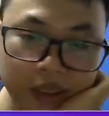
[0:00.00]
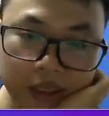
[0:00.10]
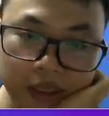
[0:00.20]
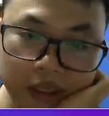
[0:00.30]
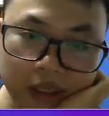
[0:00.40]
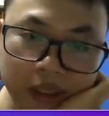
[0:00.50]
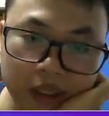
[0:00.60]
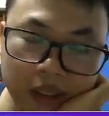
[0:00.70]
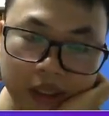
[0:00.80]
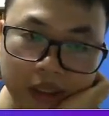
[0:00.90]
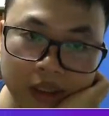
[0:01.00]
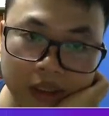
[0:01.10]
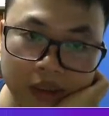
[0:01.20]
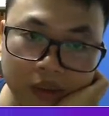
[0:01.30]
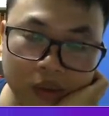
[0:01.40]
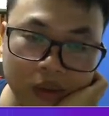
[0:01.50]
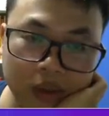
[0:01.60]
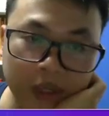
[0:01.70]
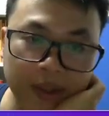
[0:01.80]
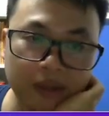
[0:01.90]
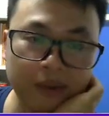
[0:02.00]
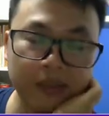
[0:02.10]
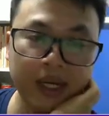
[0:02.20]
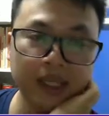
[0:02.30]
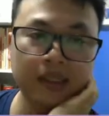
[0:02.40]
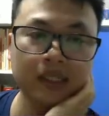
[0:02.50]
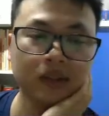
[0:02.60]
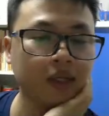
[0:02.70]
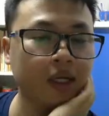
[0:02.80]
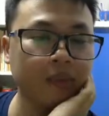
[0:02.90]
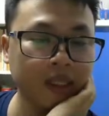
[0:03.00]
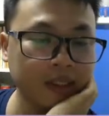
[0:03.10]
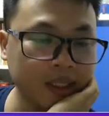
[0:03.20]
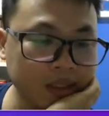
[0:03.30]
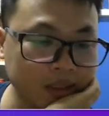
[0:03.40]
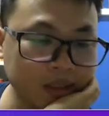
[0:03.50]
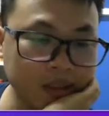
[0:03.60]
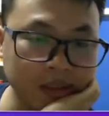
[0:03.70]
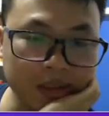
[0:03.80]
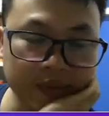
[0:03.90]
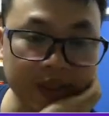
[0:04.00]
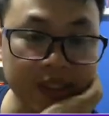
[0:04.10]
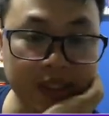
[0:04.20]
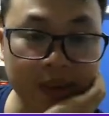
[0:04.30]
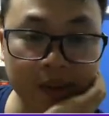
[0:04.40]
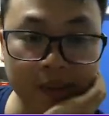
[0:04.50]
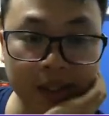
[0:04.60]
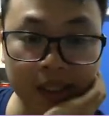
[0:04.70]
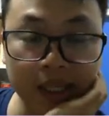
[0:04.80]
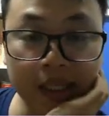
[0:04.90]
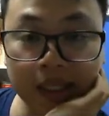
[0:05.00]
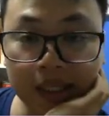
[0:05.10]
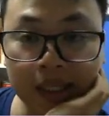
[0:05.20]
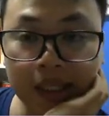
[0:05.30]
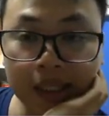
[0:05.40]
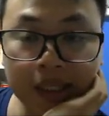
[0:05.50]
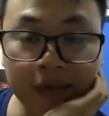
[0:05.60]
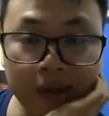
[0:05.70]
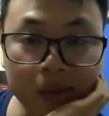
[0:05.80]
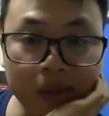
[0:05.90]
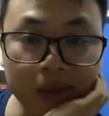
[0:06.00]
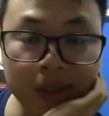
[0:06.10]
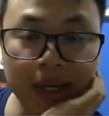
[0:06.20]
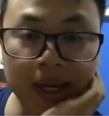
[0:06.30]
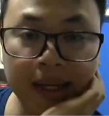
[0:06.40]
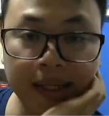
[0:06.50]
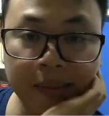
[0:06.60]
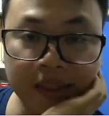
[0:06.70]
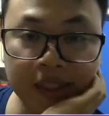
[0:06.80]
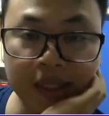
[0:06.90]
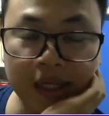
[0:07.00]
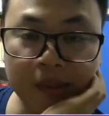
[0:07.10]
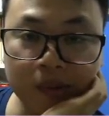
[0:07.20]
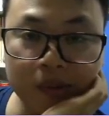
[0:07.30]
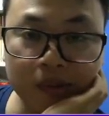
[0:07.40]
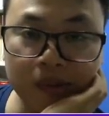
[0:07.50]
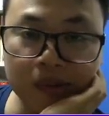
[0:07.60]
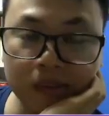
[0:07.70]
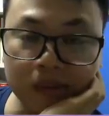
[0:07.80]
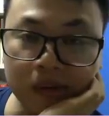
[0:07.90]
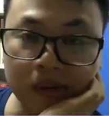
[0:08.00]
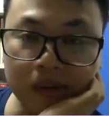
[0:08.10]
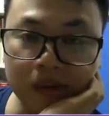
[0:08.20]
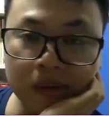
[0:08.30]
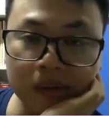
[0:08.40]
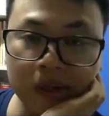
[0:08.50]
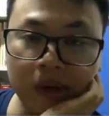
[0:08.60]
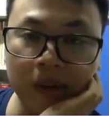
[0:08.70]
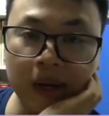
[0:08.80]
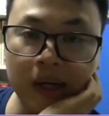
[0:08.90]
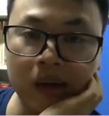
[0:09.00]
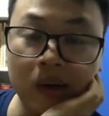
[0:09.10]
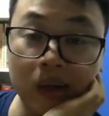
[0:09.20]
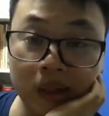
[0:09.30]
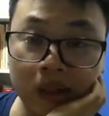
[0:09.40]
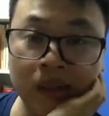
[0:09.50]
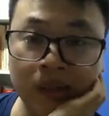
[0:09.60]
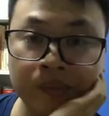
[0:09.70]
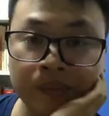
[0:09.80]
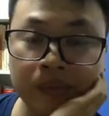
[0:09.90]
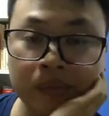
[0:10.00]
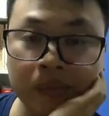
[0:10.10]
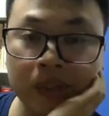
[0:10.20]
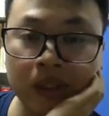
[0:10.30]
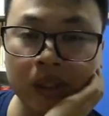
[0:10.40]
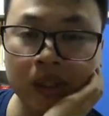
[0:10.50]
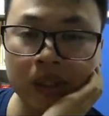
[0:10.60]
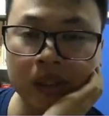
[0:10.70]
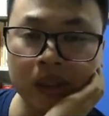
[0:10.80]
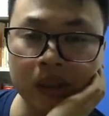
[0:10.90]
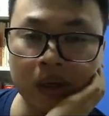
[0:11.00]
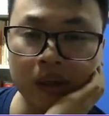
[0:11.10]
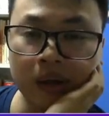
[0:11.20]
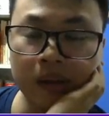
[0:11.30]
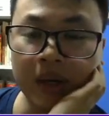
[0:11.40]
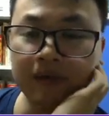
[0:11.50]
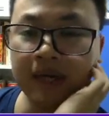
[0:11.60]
thì uh, cũng không thấy bạn comment thế cho nên mình sẽ dừng cái việc sao ác của bạn ở đây hy vọng trong tương lai mình sẽ thấy một uh, con đào hoa nó ngon hơn còn uh, băng